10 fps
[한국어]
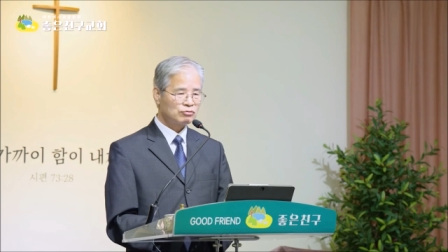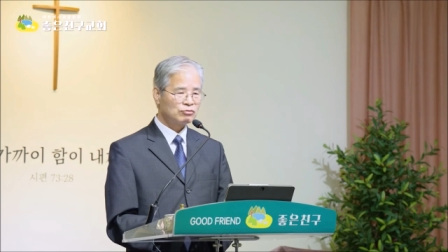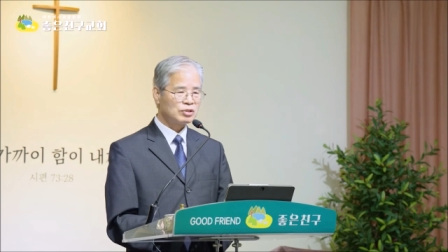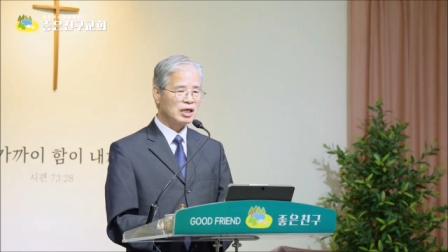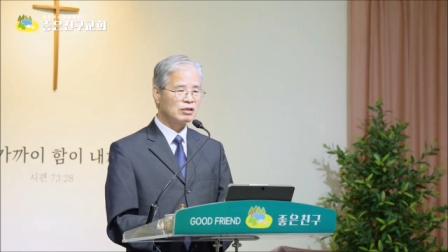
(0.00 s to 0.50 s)

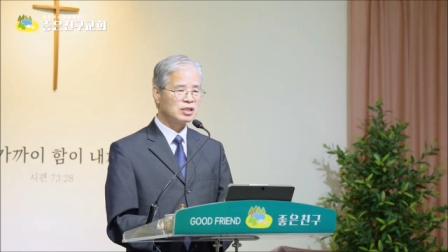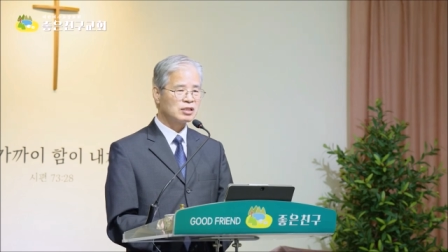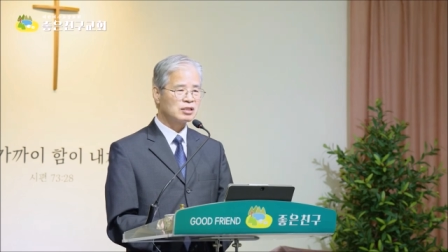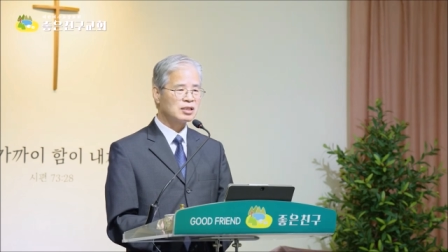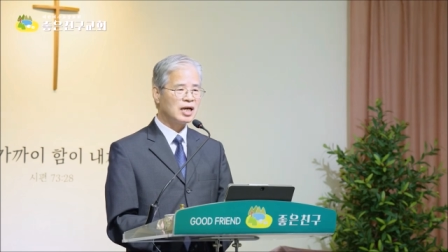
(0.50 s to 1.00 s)
우리가
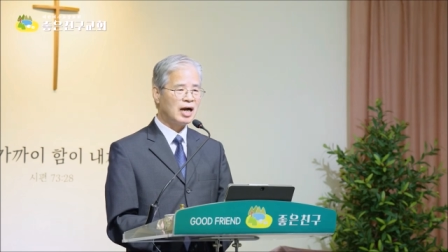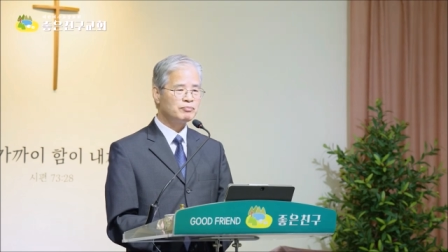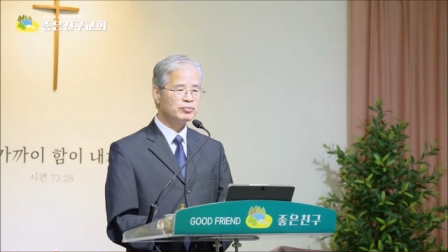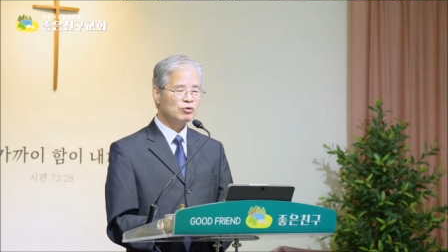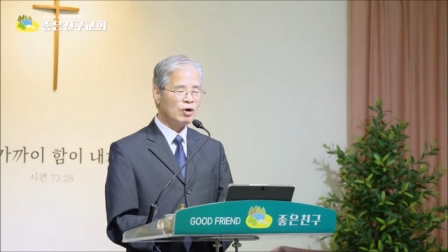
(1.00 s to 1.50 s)
어쨌든
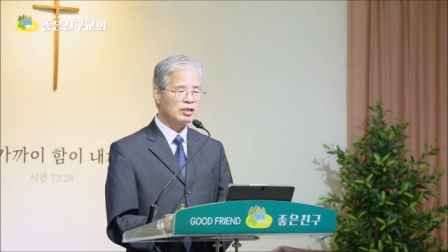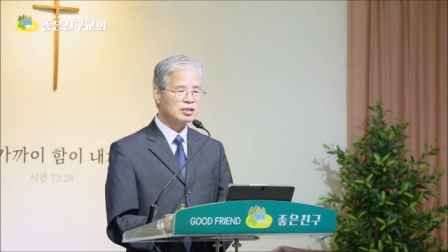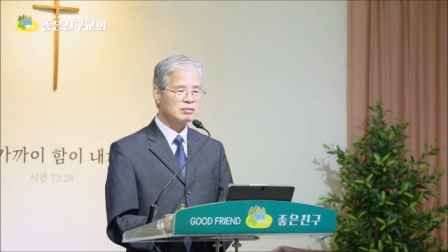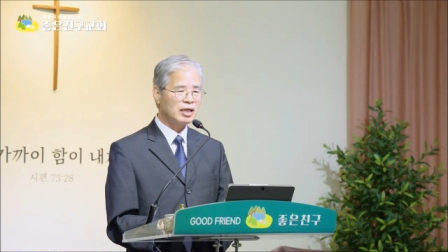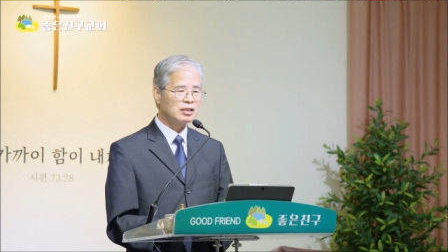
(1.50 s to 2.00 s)
아픈
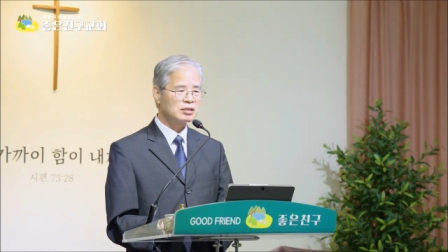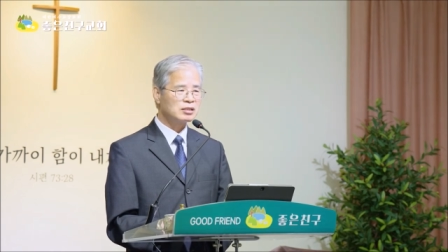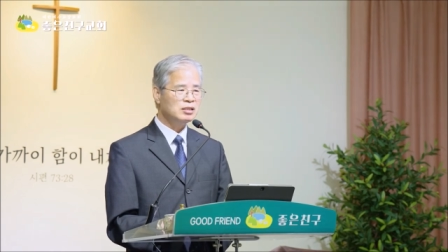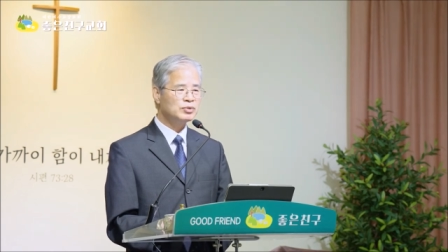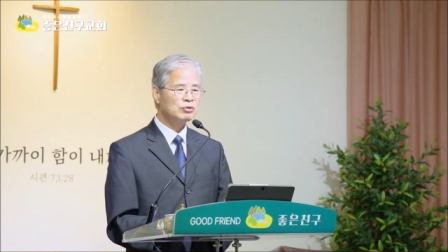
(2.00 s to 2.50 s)
과거지만
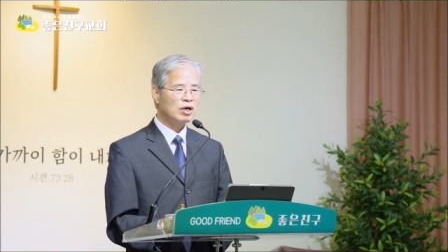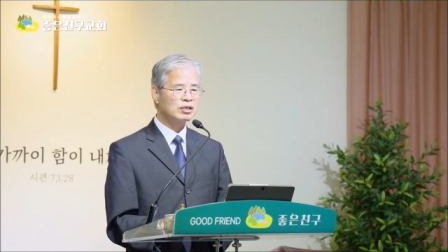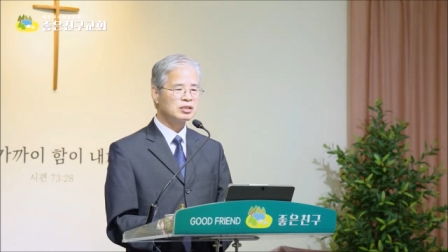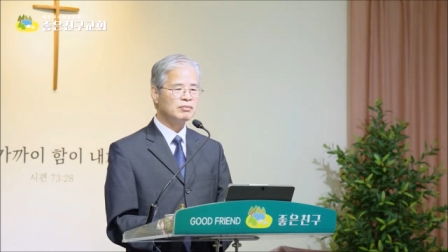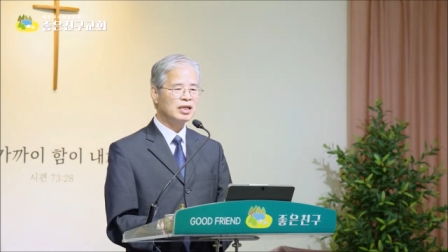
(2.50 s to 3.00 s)
슬픈
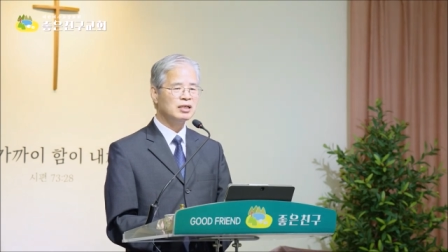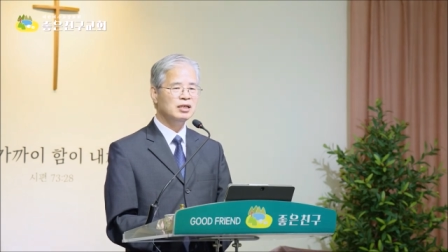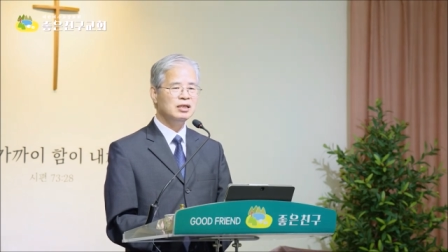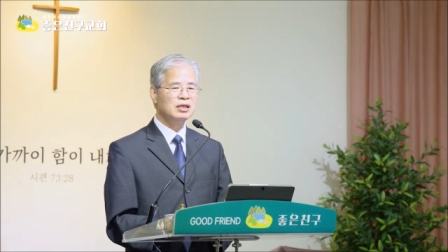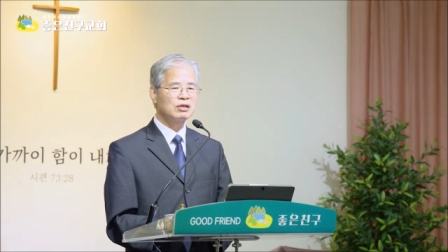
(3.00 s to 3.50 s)
과거지만
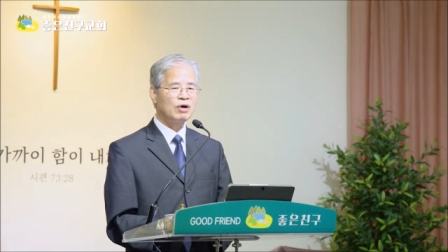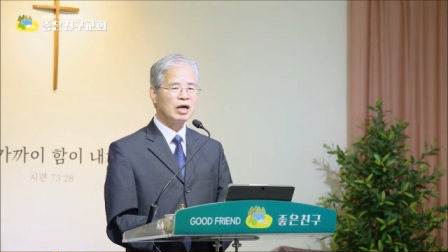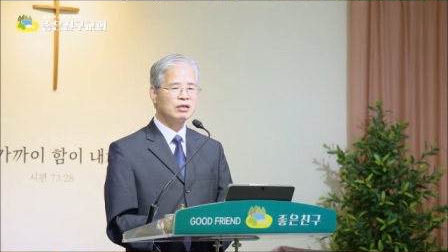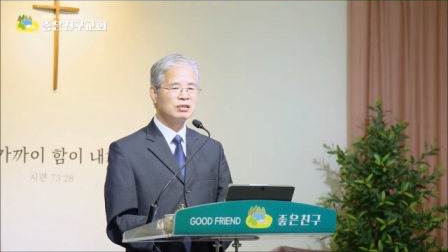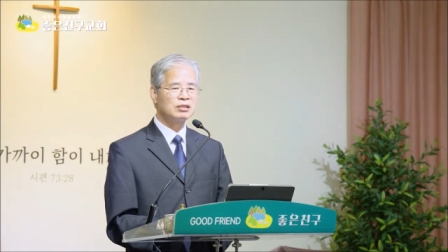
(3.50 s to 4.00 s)

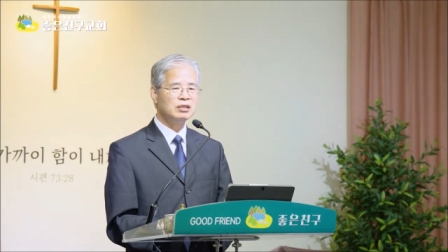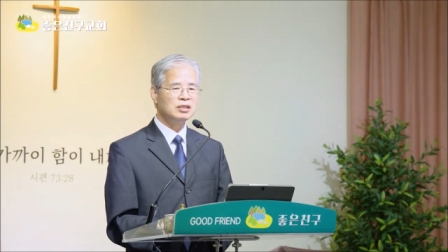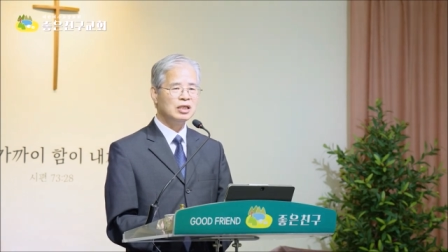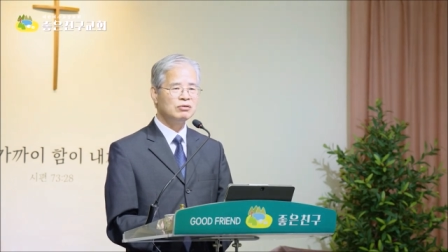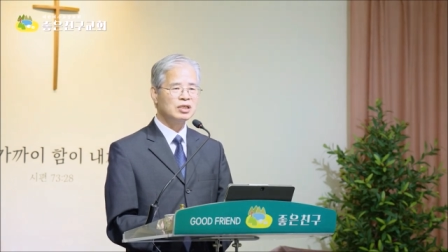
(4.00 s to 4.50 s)
과거를
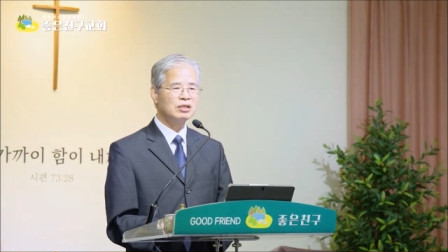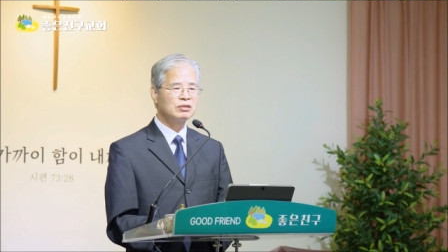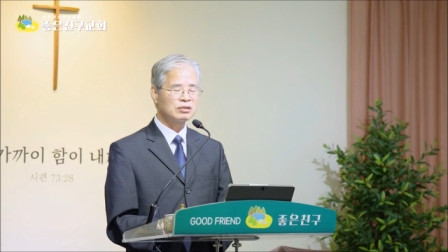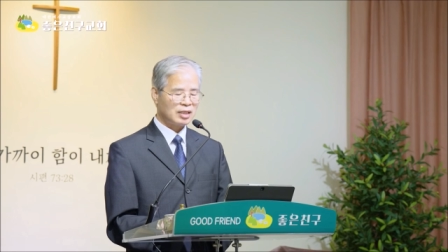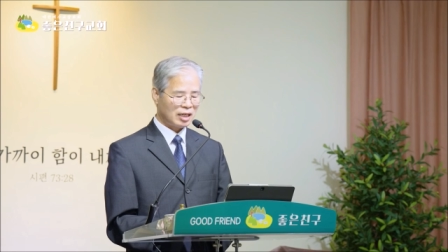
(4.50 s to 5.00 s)
절대로
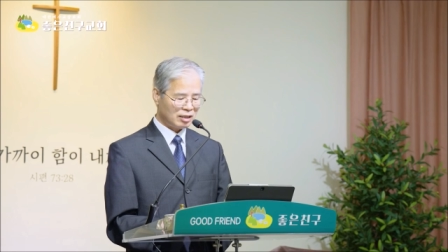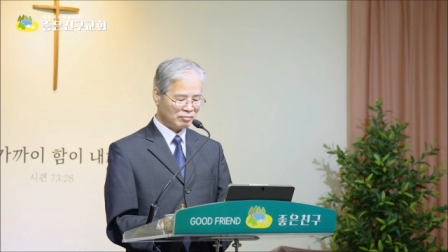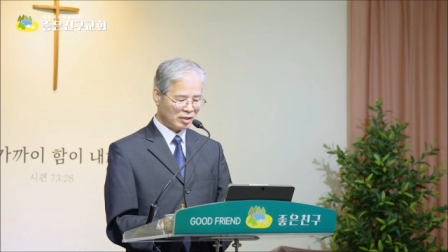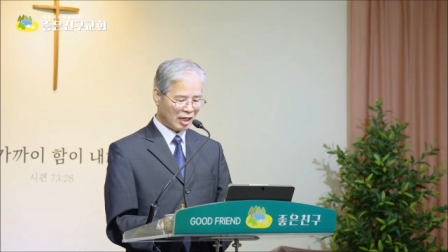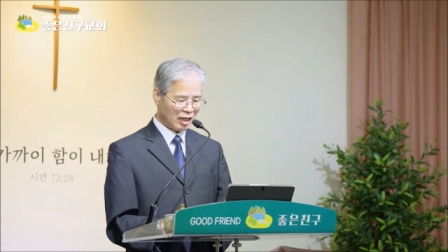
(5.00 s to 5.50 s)
잊어서는 안
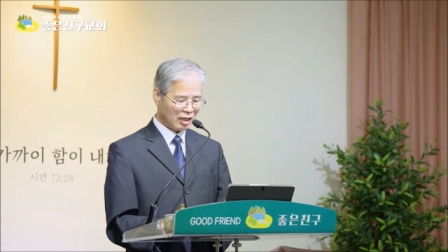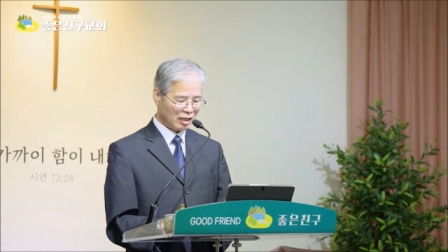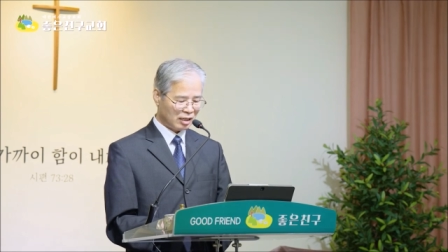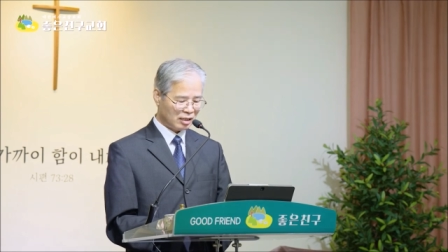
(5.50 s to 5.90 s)
됩니다.